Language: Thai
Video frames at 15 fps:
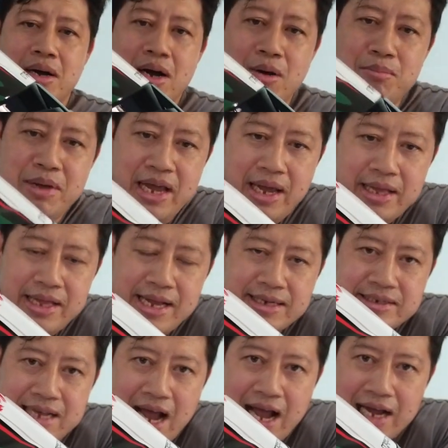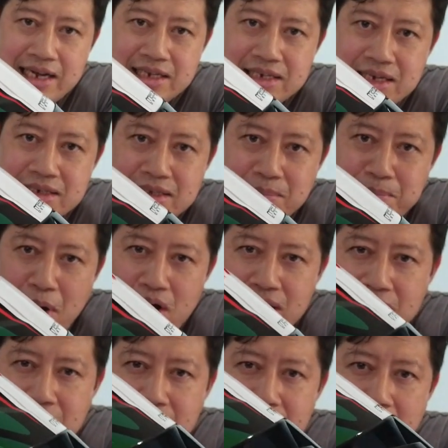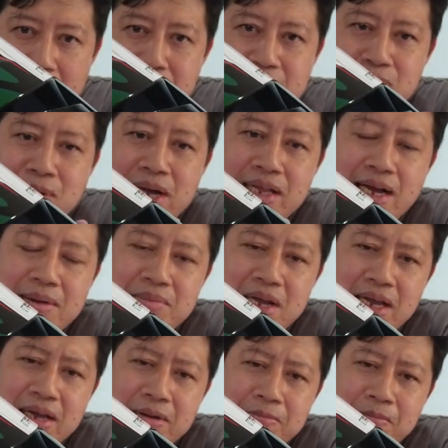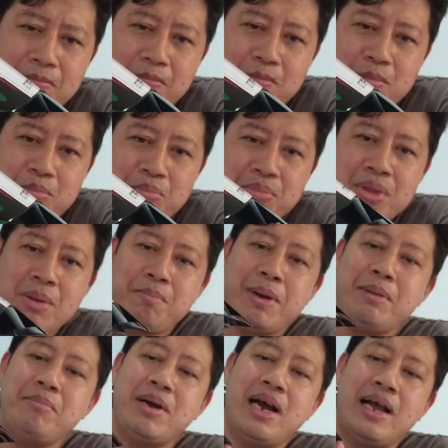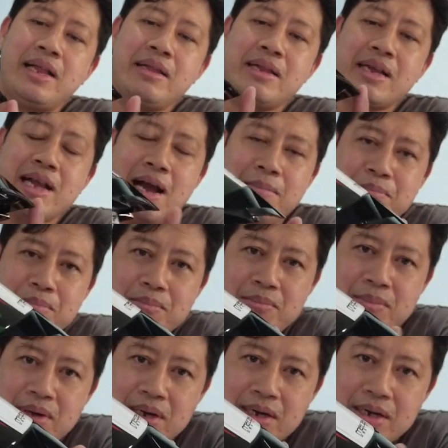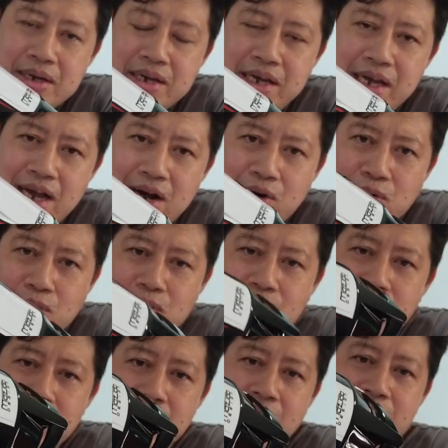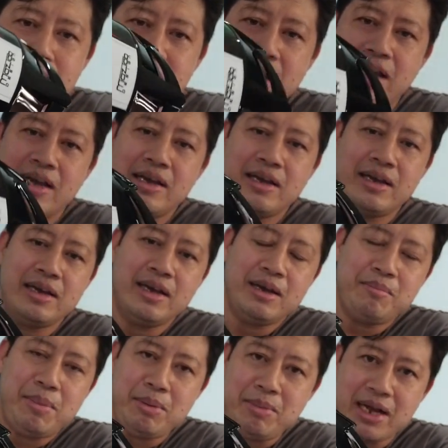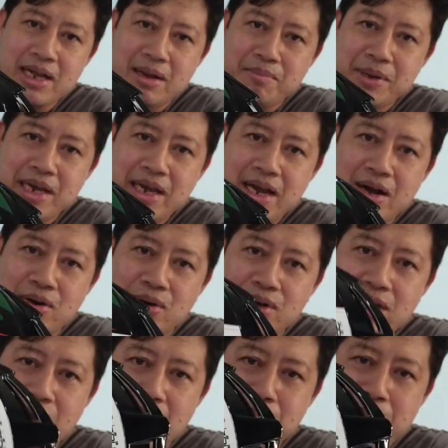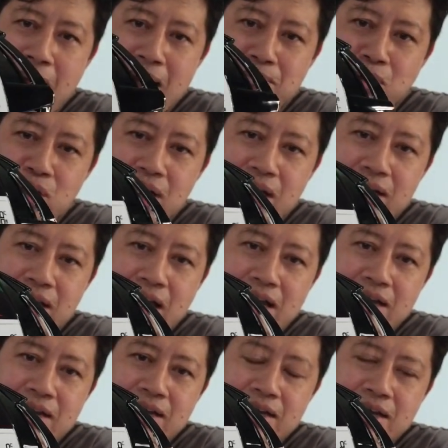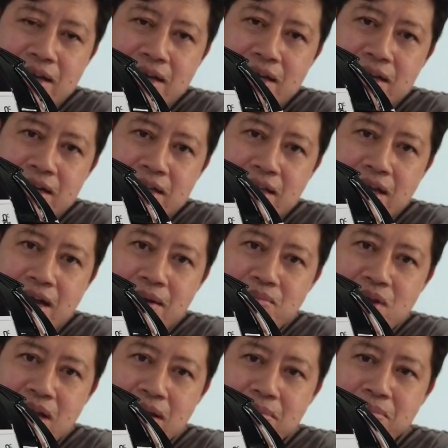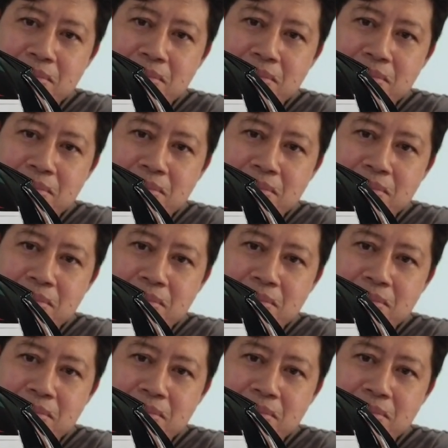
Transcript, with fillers: เขามีดีไซน์สปอยเลอร์หลังมาด้วยนะครับนี่ เป็นเหมือนกับเขี้ยวนะครับนี่ไปเหมือนกับเขี้ยวนะครับปากมดเลยเนี่ยนะครับนี่